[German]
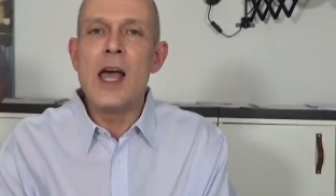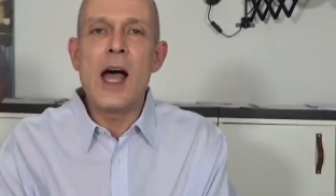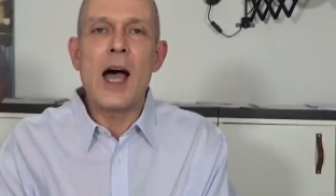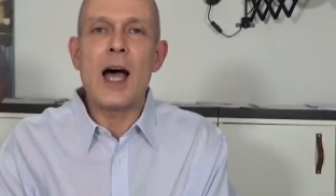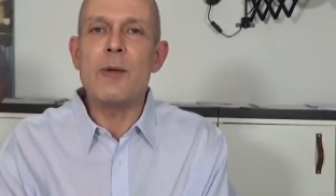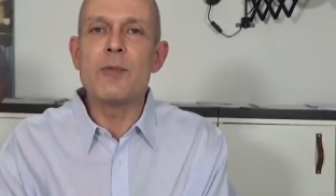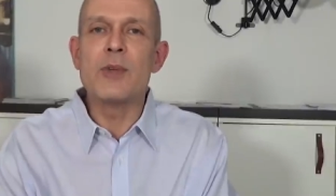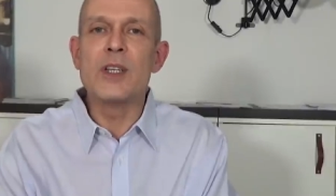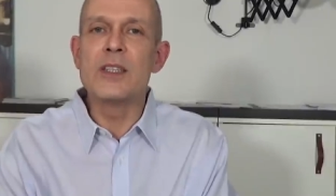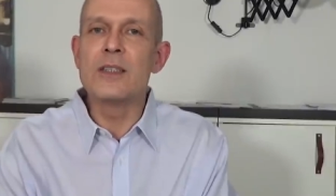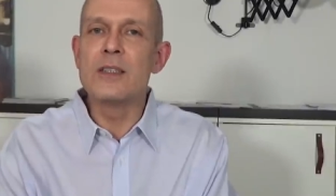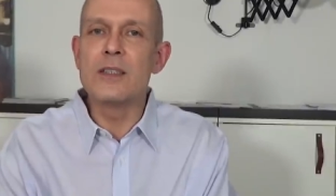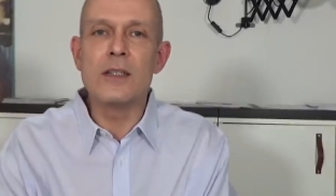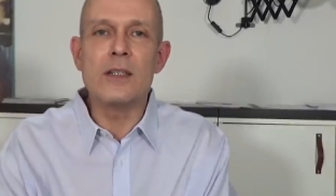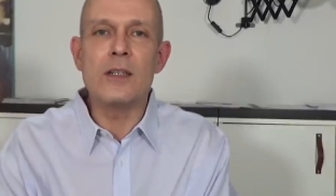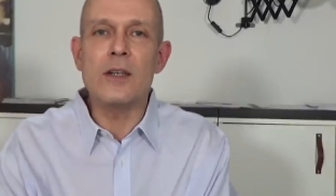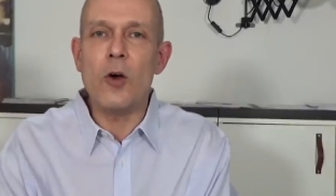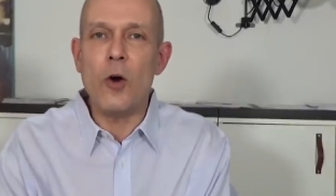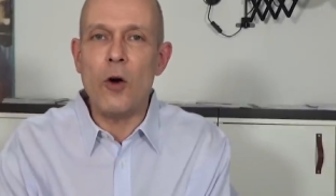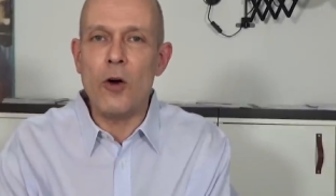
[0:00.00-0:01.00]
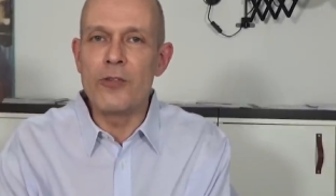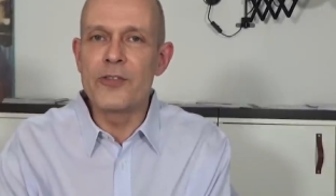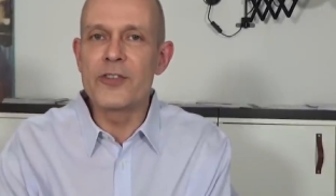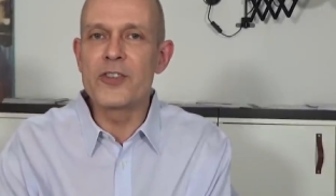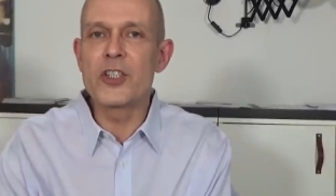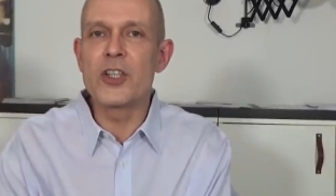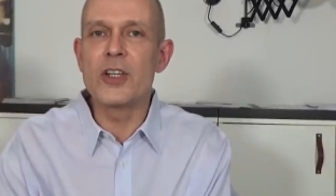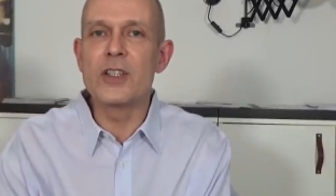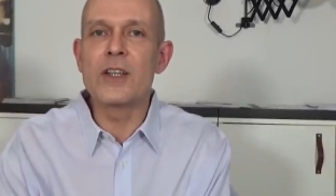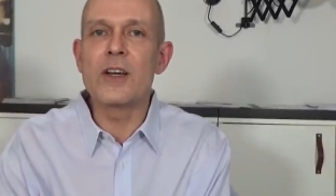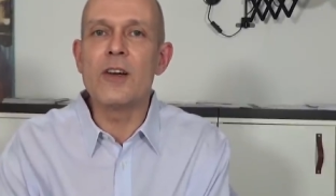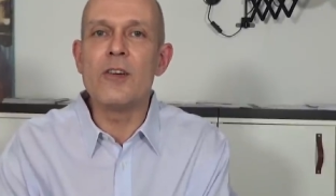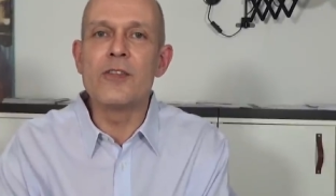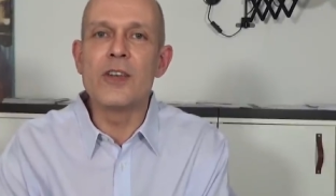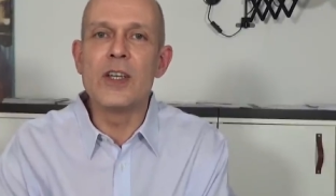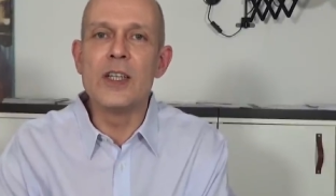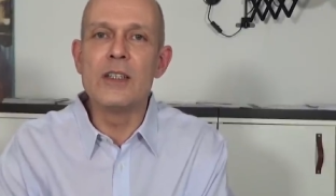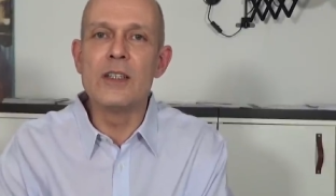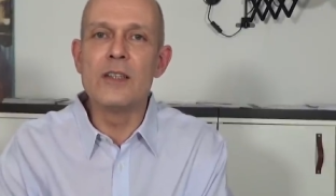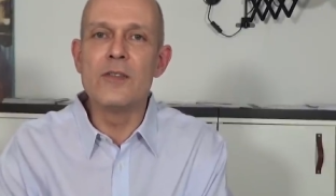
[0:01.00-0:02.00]
Habe ich äh, oft schon darauf
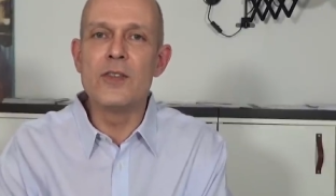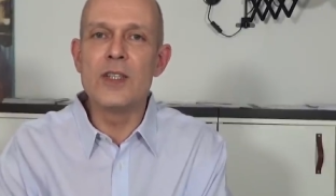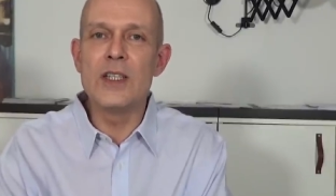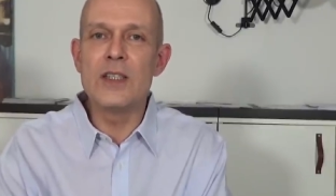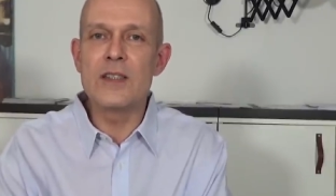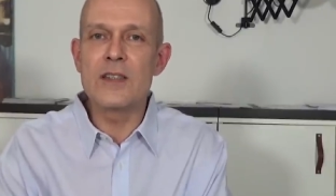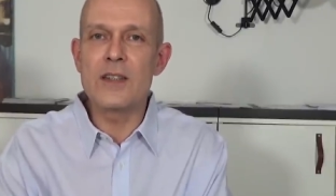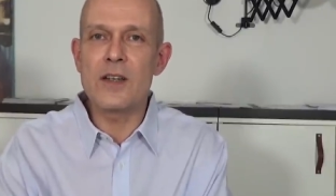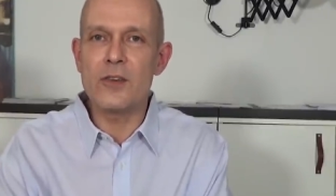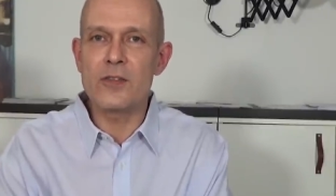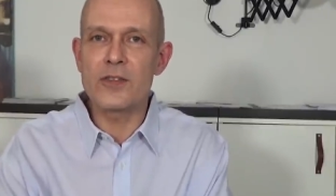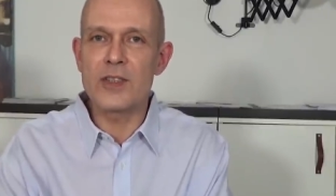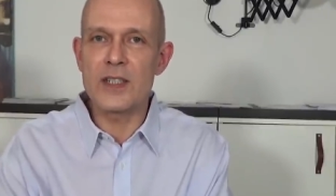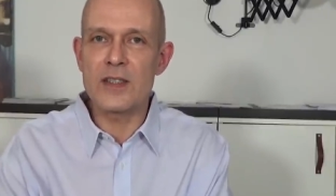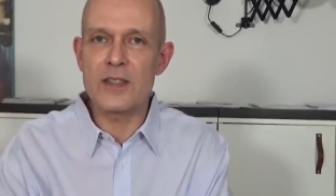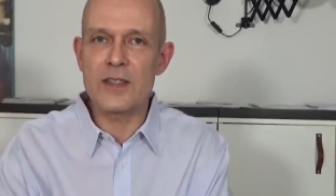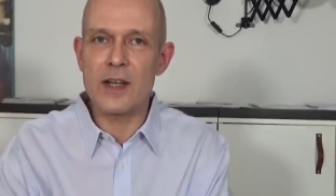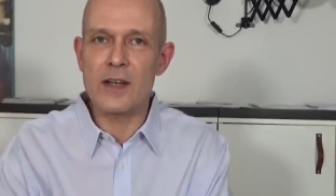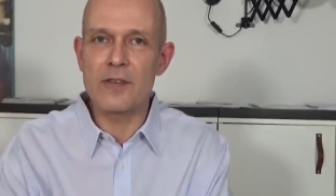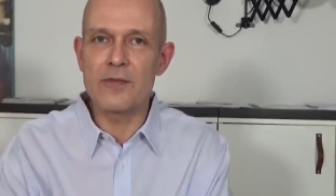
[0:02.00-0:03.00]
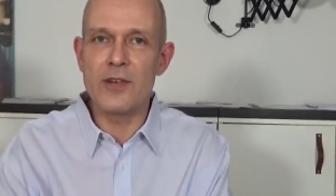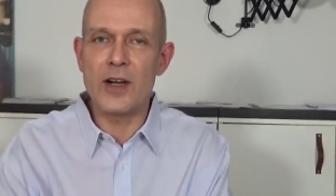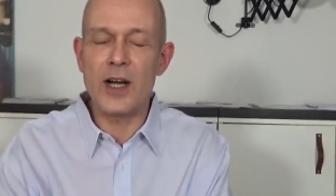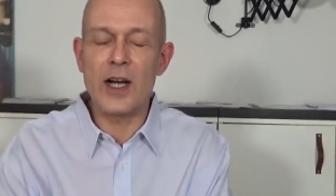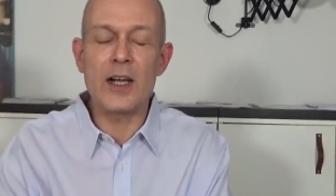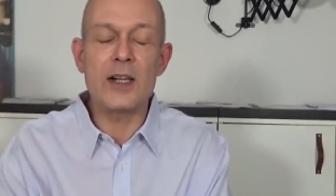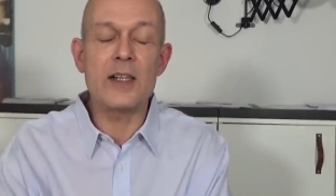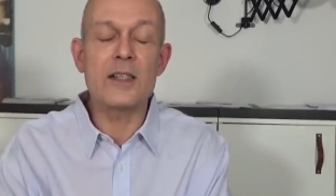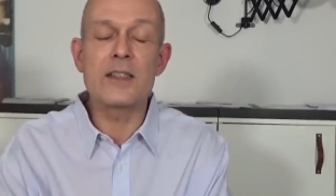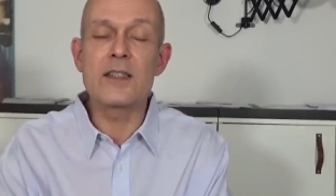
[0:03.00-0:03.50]
hingewiesen, auf den Sachverhalt.